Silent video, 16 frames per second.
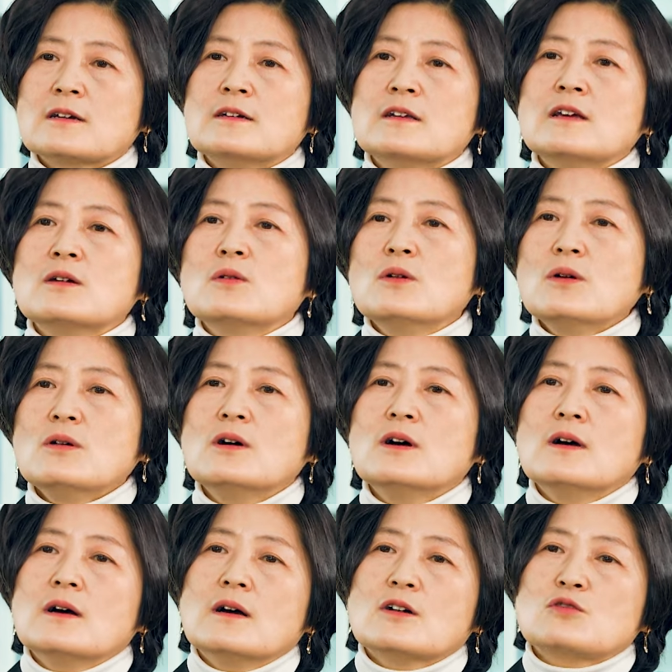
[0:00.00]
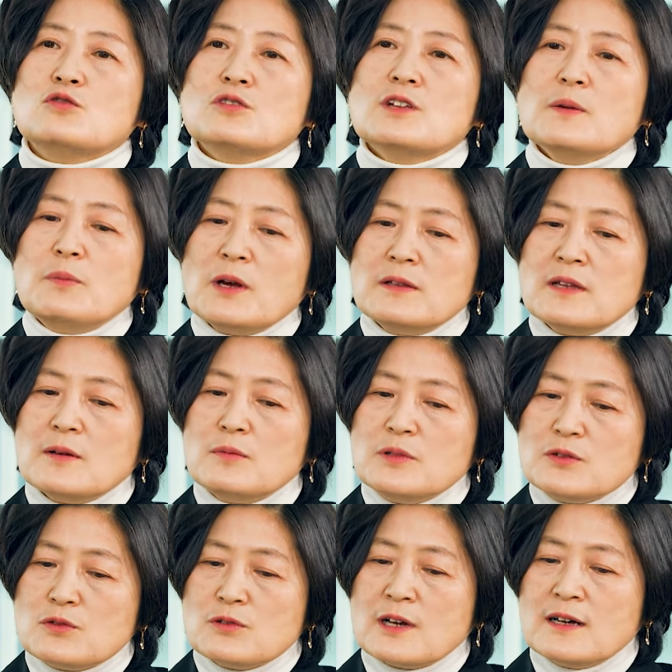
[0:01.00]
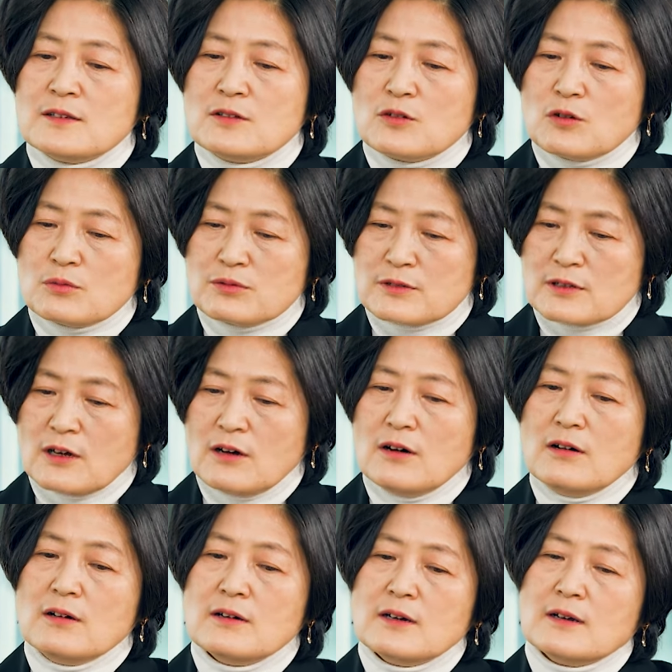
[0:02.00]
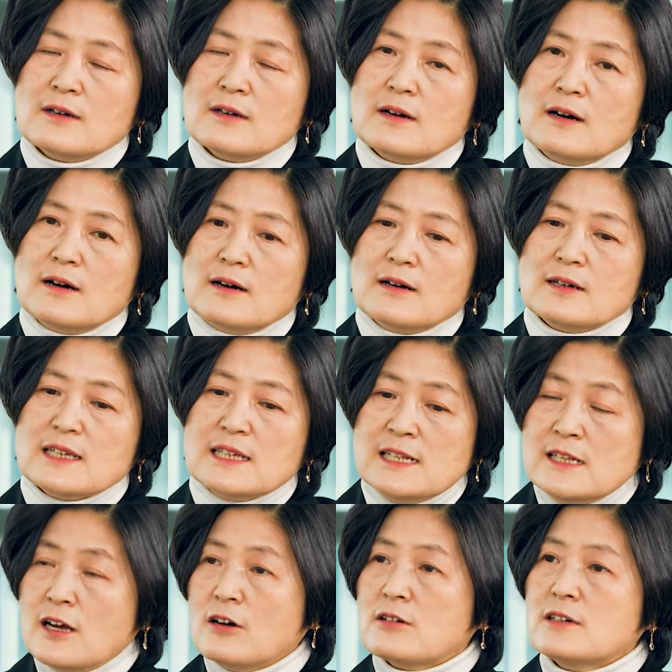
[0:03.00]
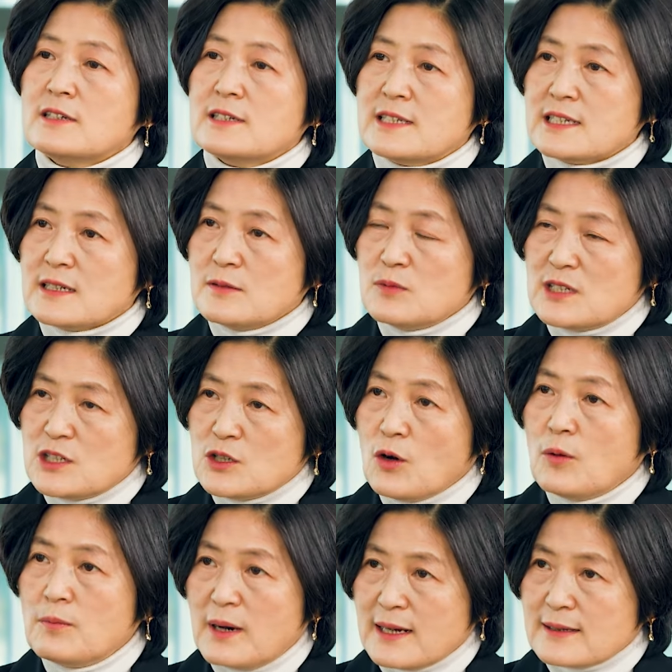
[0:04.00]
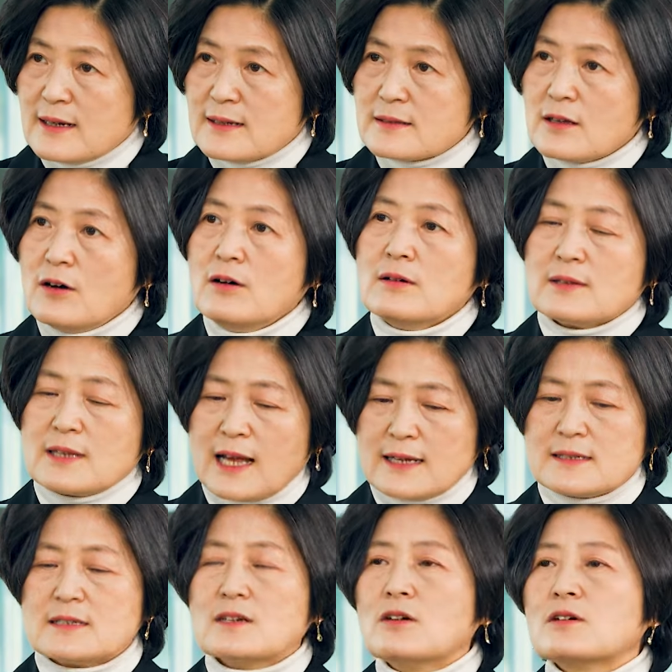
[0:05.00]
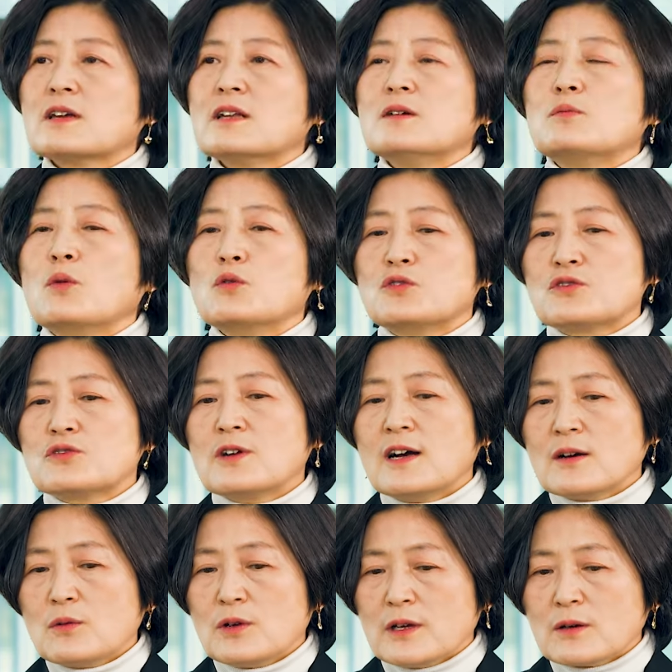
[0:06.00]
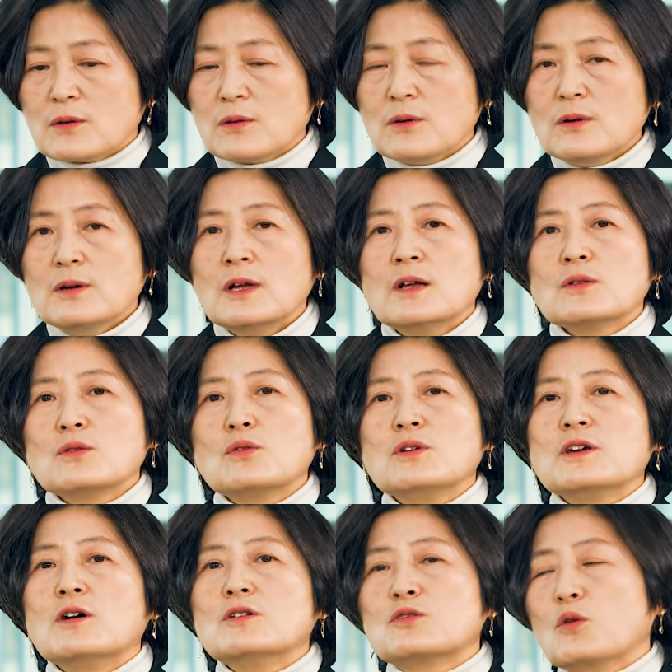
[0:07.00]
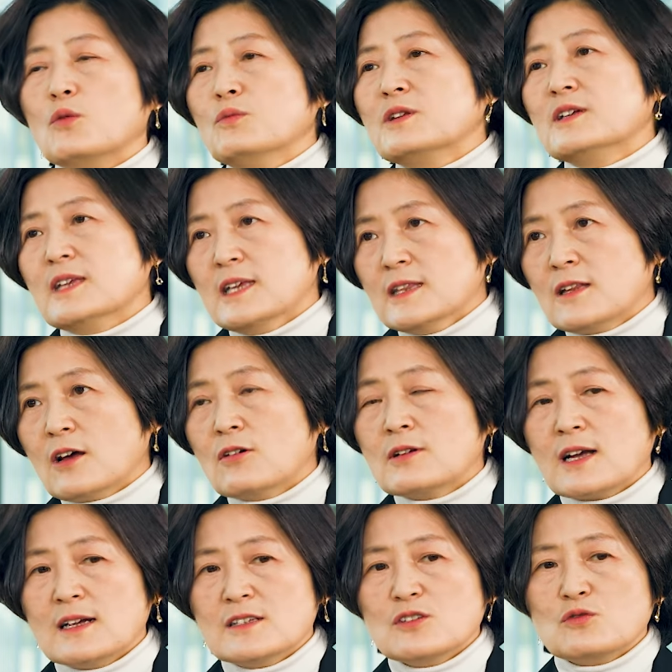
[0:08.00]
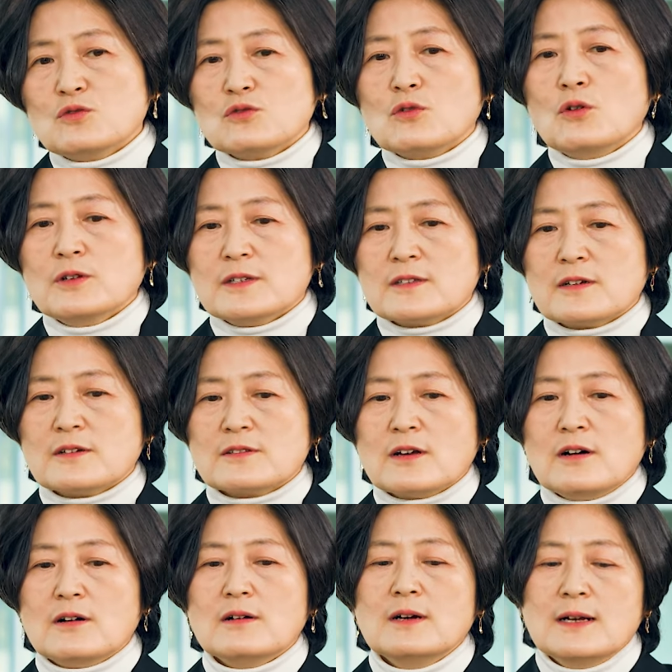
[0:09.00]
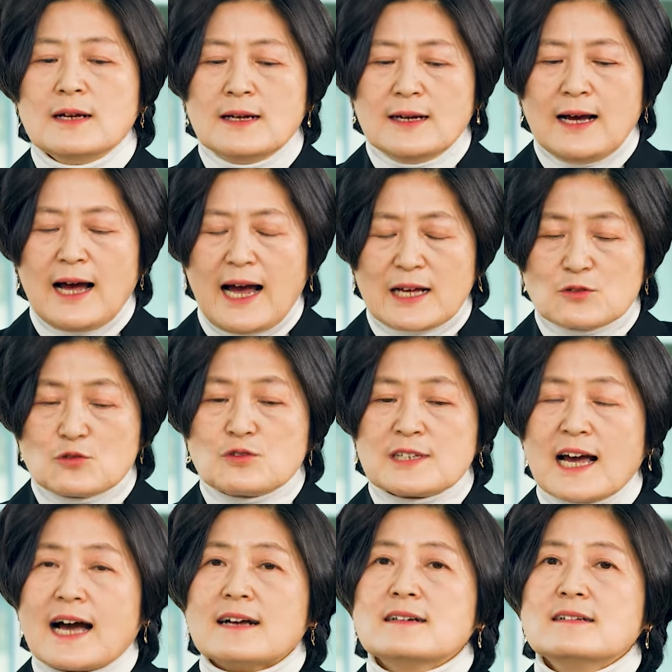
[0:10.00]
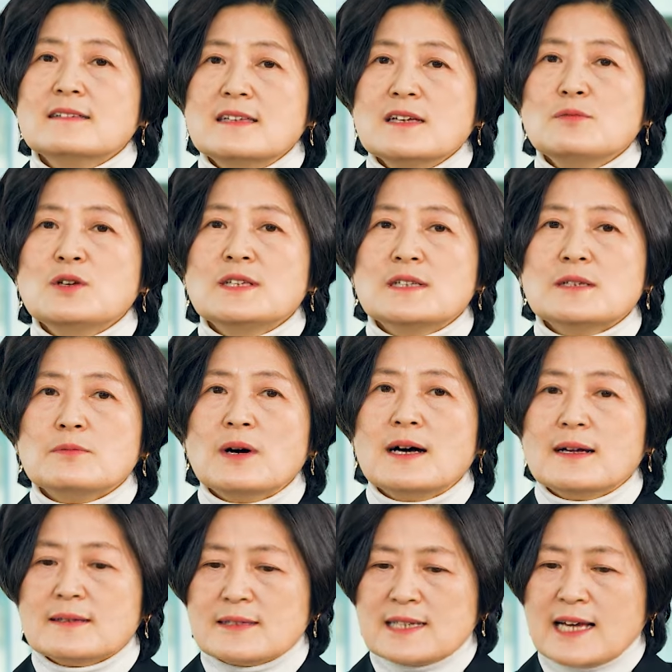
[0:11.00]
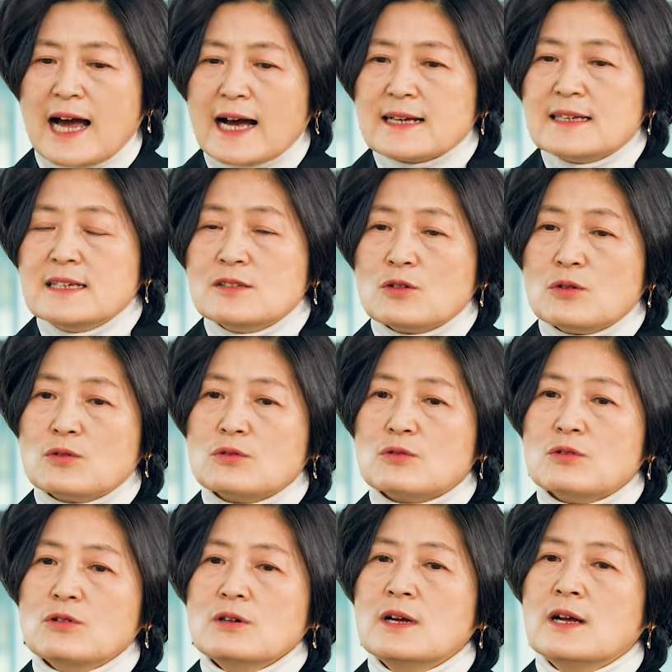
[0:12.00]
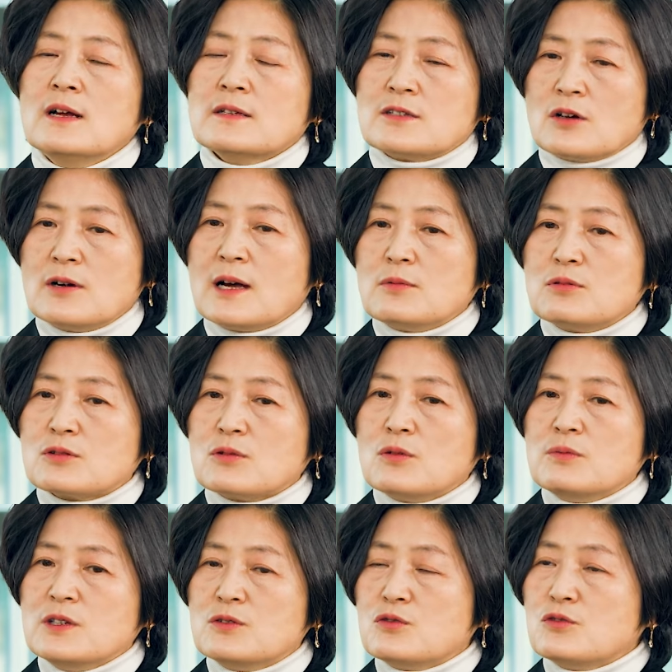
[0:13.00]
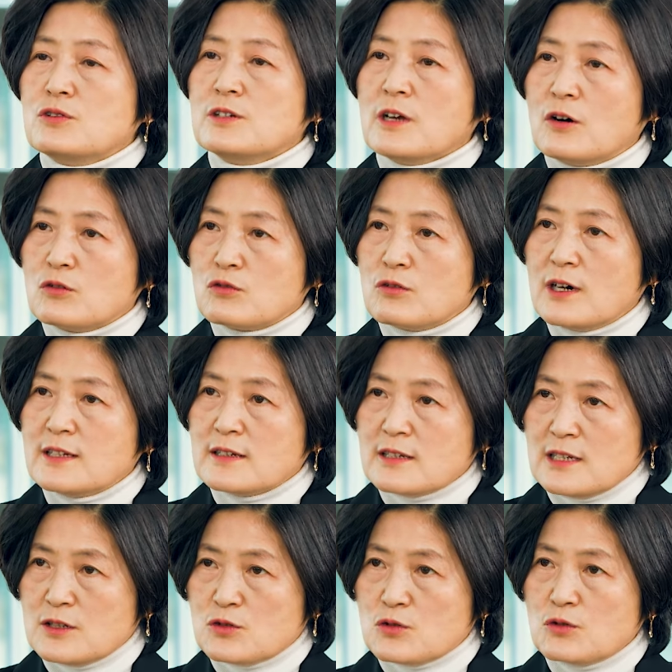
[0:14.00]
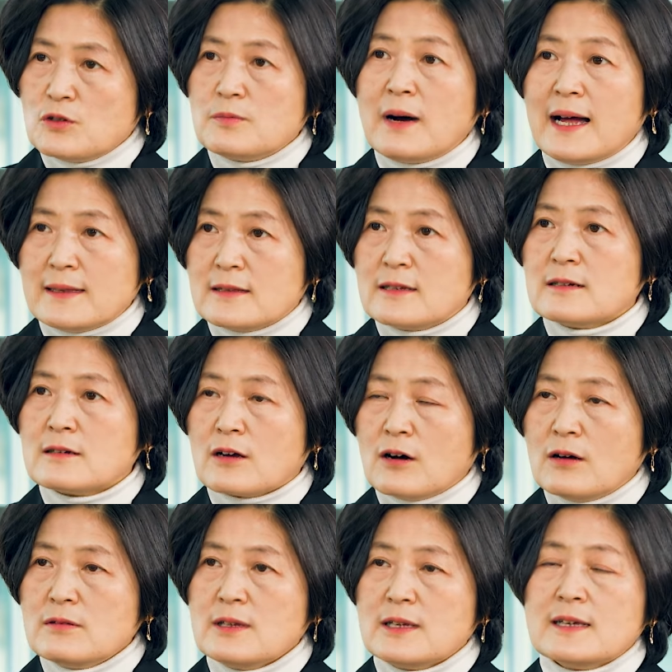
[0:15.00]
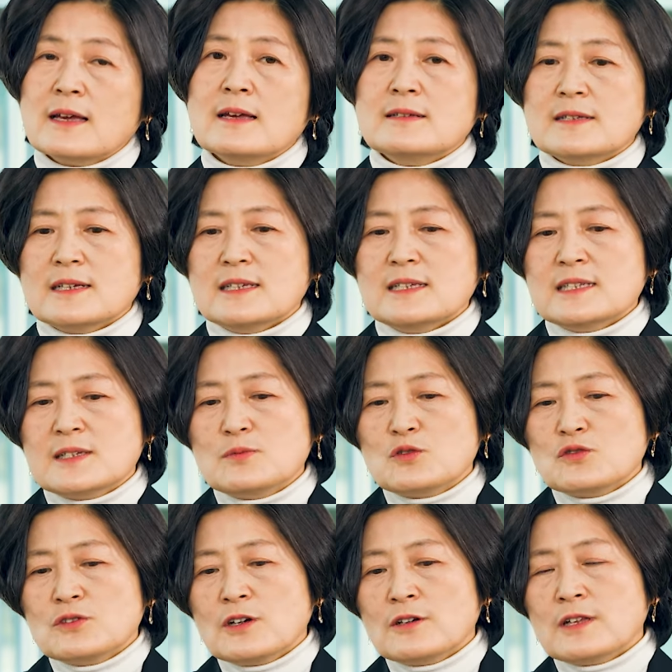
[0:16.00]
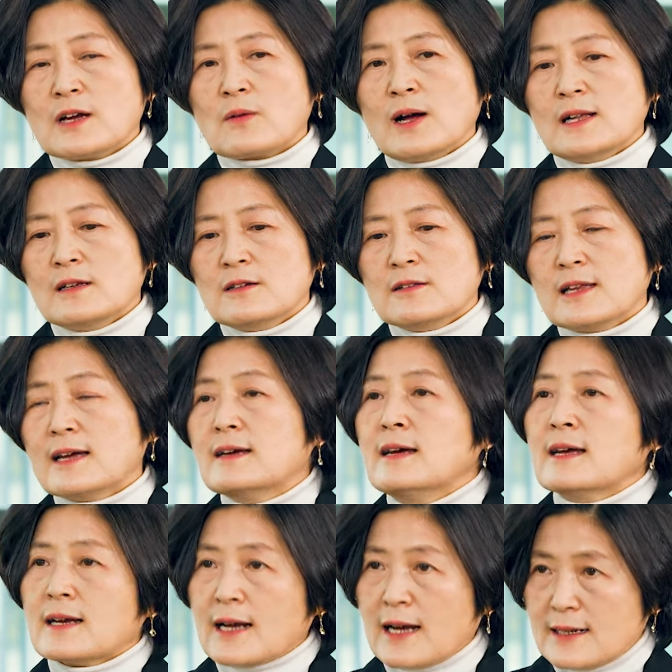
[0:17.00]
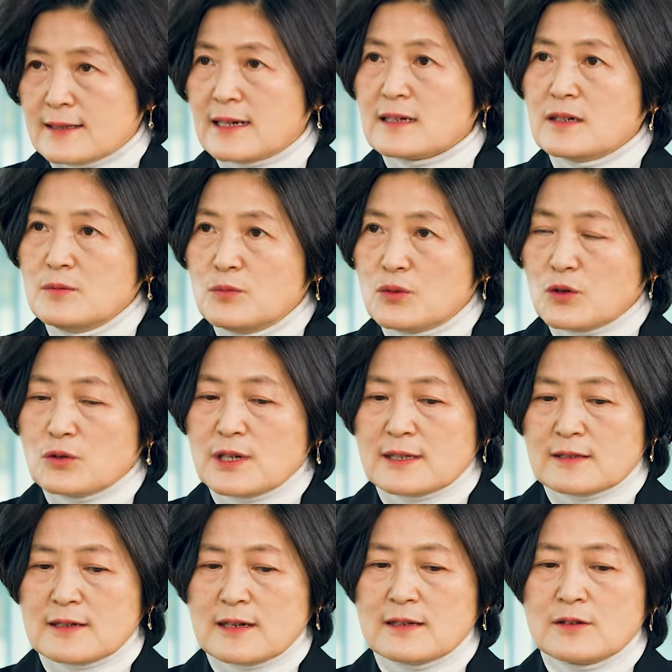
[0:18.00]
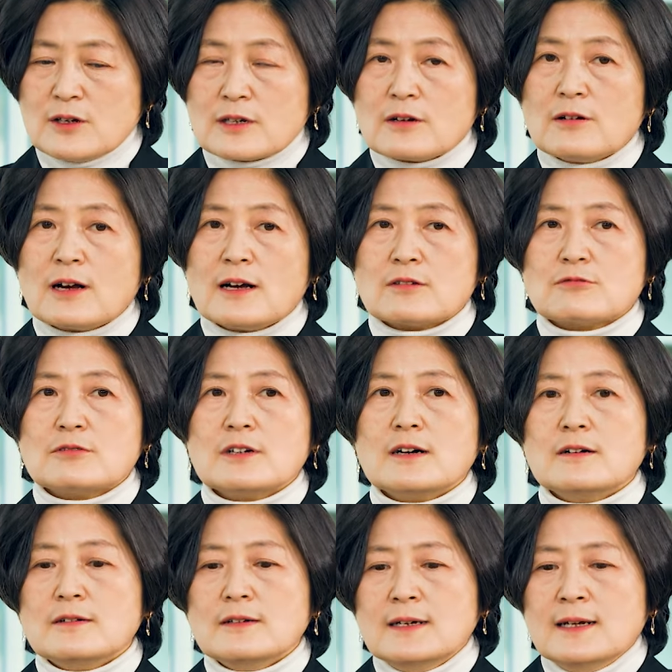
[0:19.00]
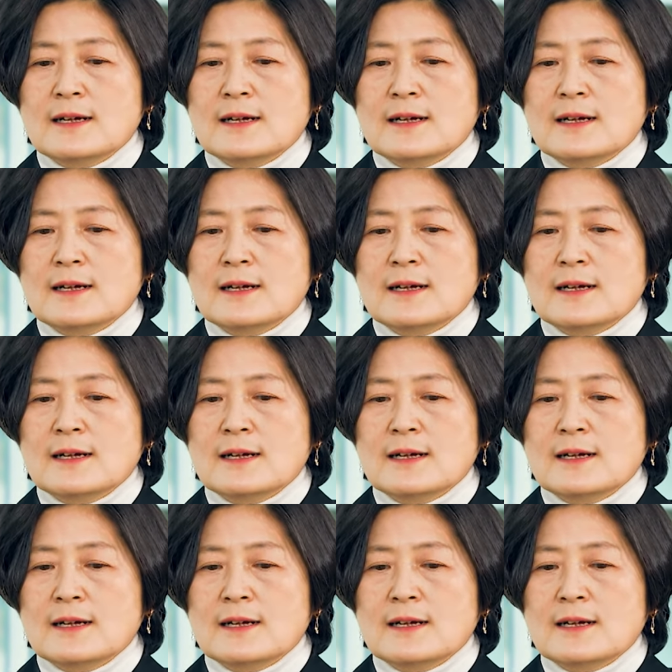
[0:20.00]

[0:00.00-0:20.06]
그리고 국립현대미술관으로부터 어, 인력을 지금 지원받아서 다시 거기를 보충하고 있고 또 이걸 돕는 인턴까지 두고 있어서 아주 작은 팀이지만 장기적으로 전라북도 미술을 연구하는 기초를 만든 것 이게 이제 20주년에 관련된 가장 큰 프로젝트가 될 것 같고요.